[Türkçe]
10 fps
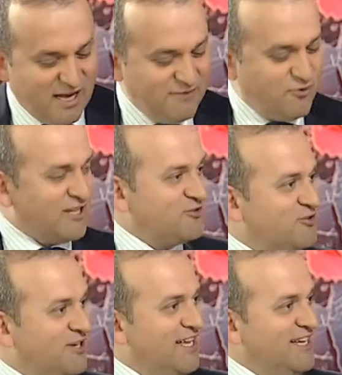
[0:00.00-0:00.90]
Ali Fuat
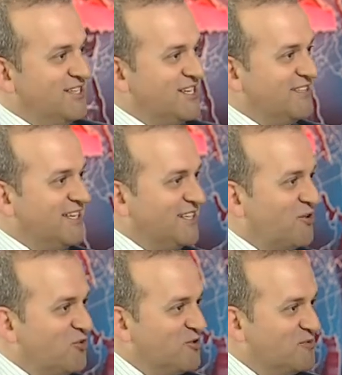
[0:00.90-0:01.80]
Gür'le canlı yayında
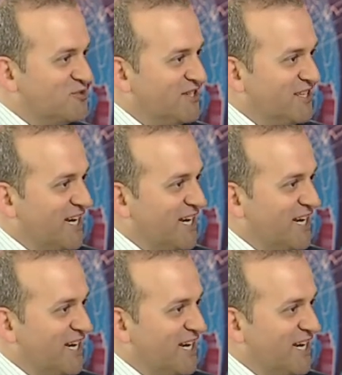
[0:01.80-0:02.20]
konuğumuz.